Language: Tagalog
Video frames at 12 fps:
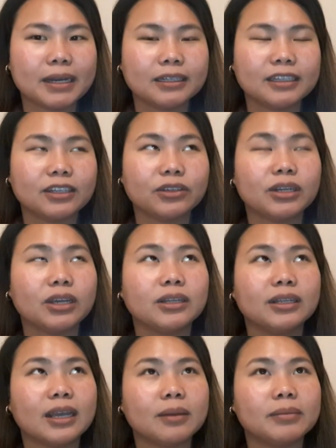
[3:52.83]
pinalitan niya na
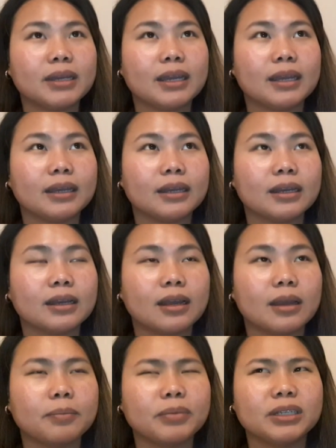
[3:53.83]
yung name niya eh
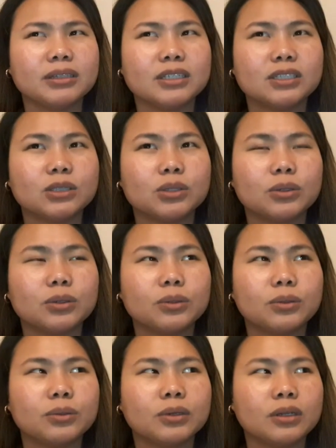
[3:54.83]
uh, pretty
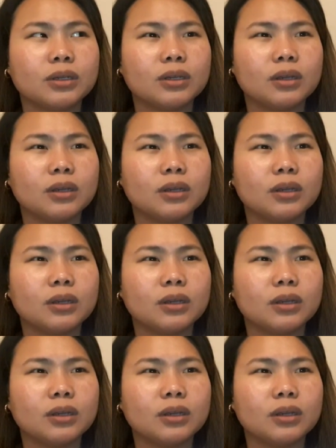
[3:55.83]
snow.